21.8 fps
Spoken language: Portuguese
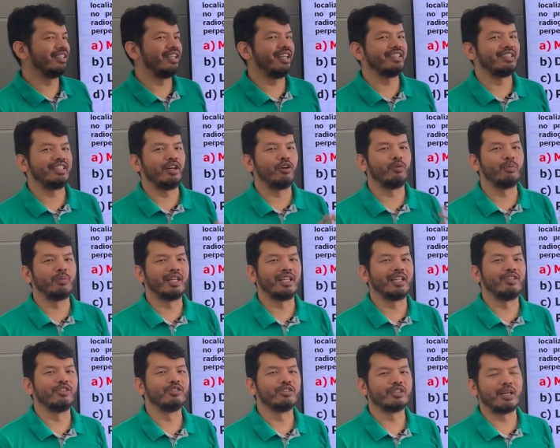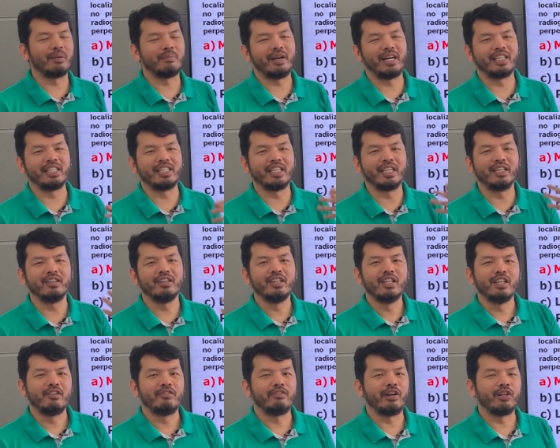até uma aluna, Maria,
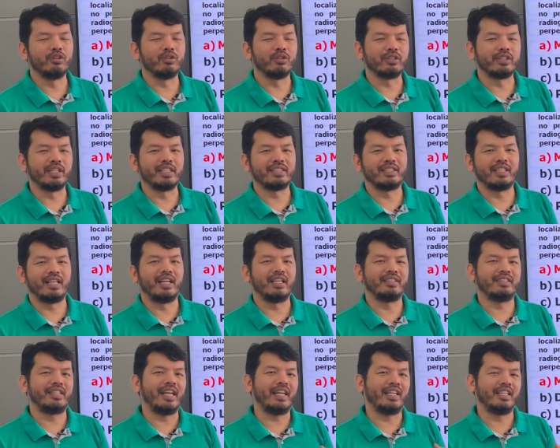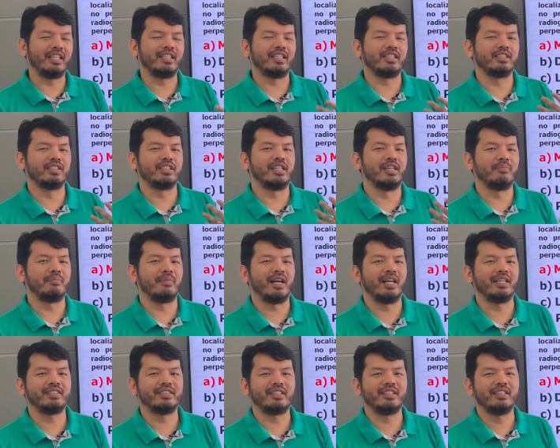falou dessa técnica de
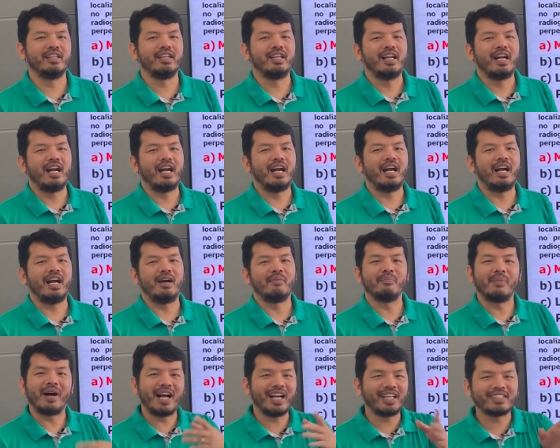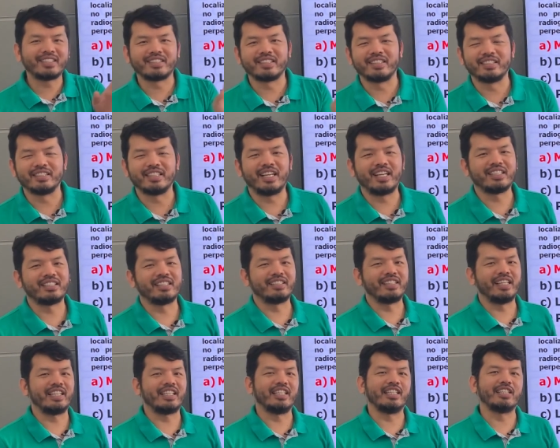Lemaster. Ah, Master, né? essa
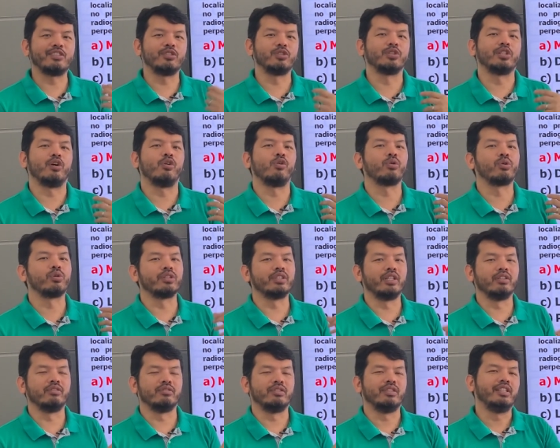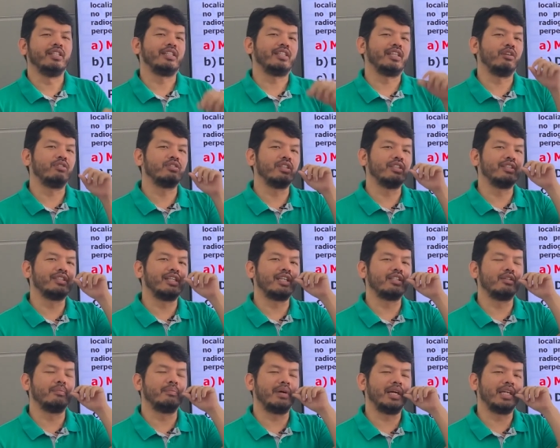técnica que usa algodão, que é
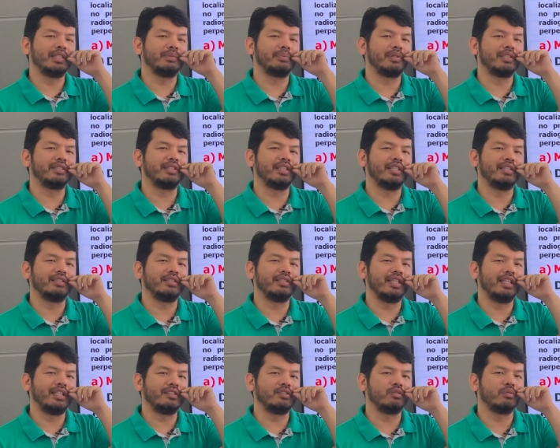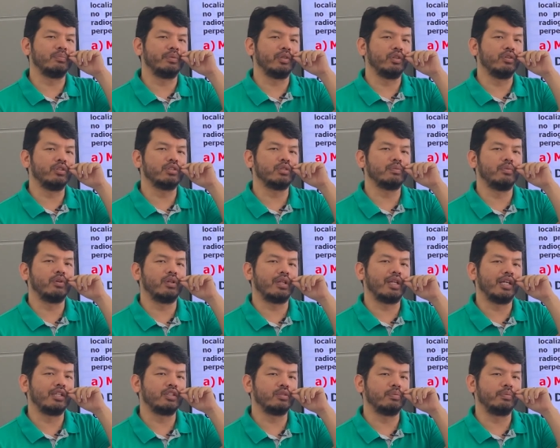utilizado mais para dentes superiores,
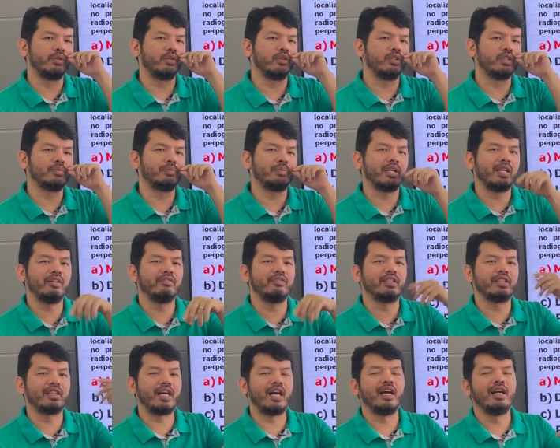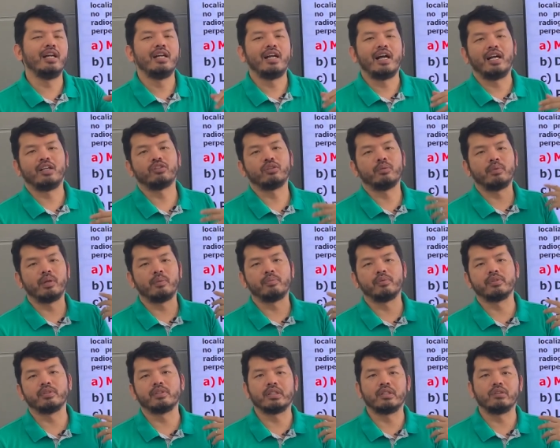molares superiores, para evitar a
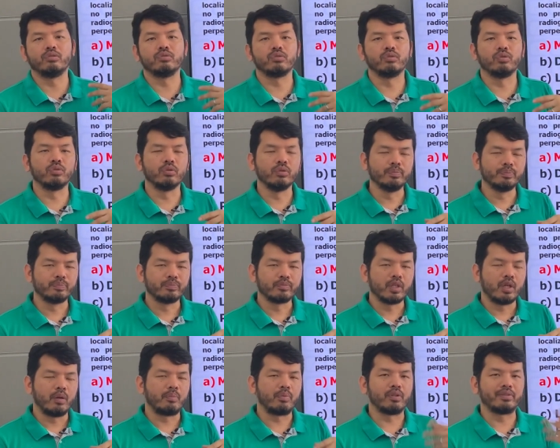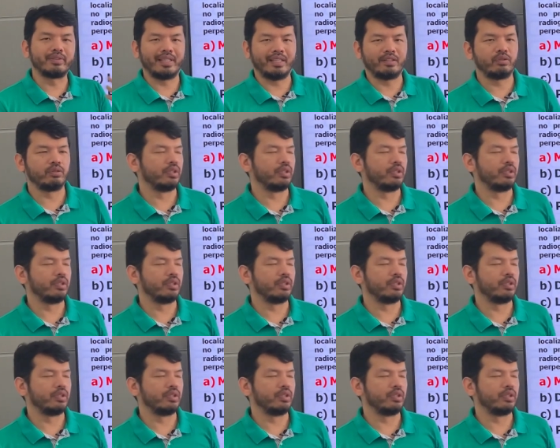sobreposição do processo